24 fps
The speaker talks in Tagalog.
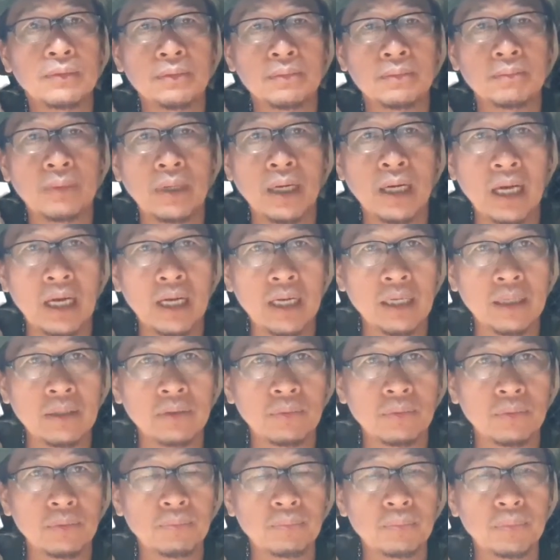
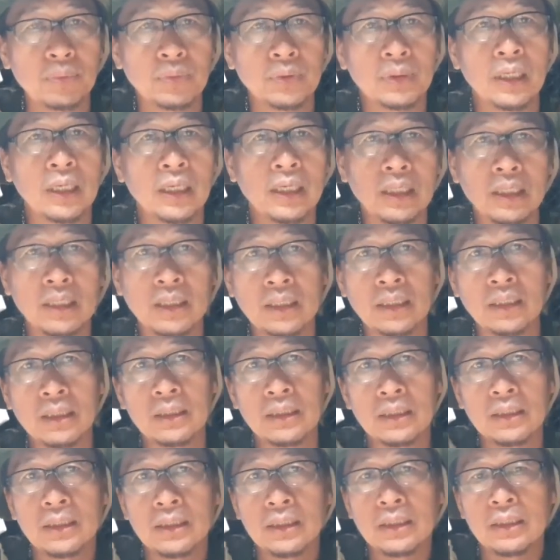magkakaroon po ng
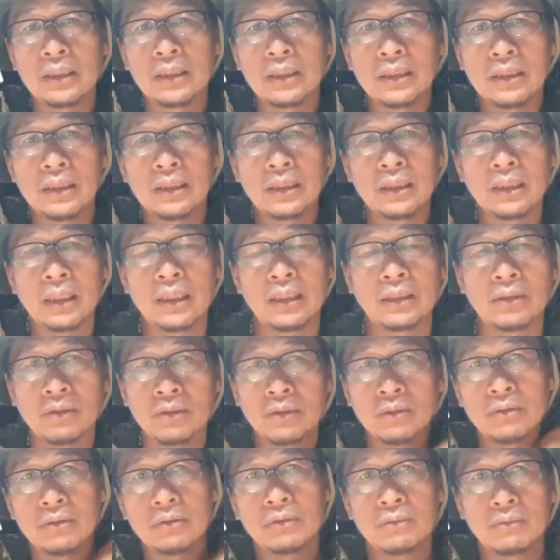
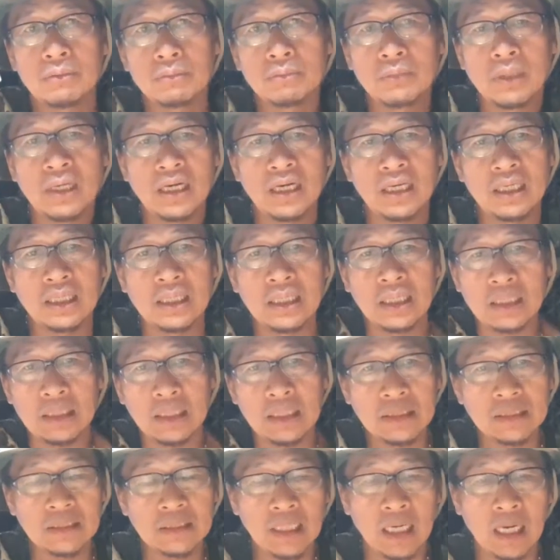ano,
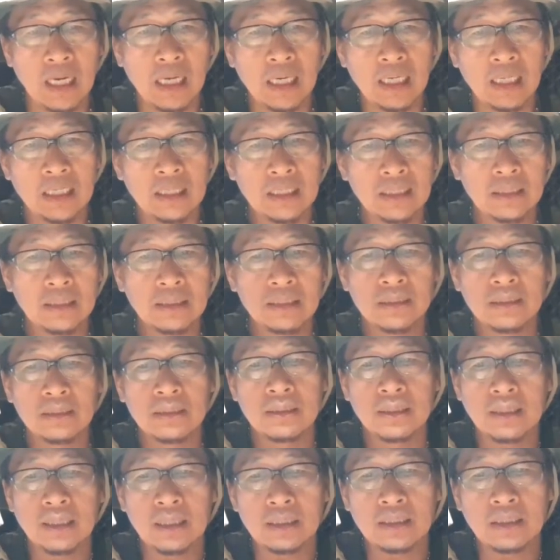mainitan siya
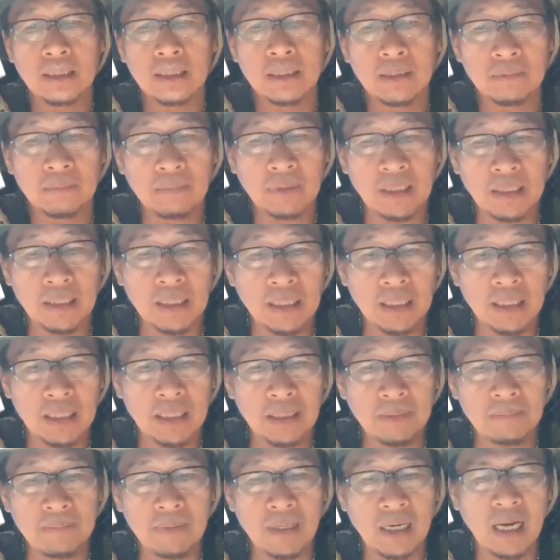at uh,
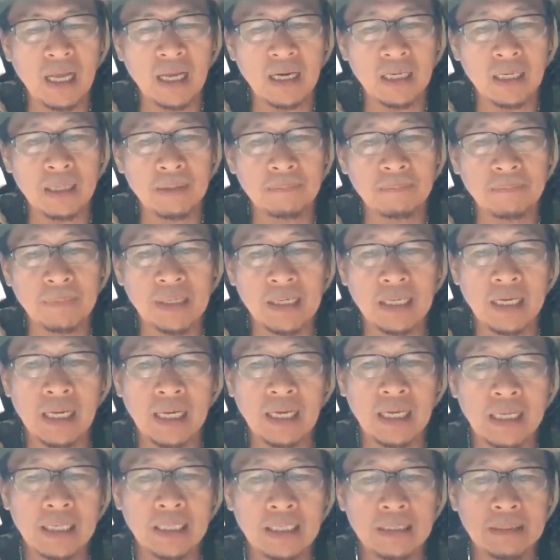magliliyab na lang ng bigla.
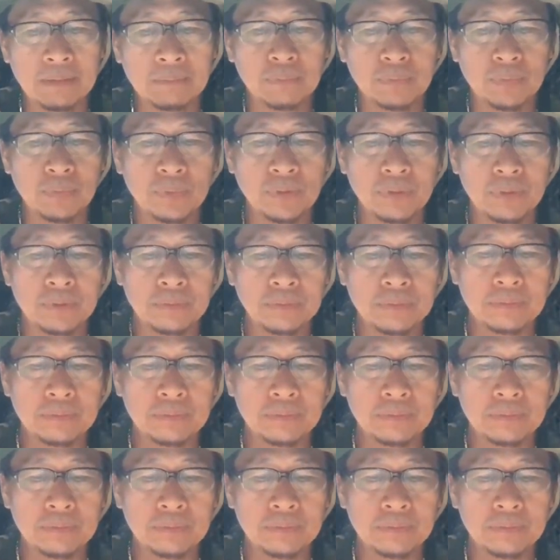Kaya po,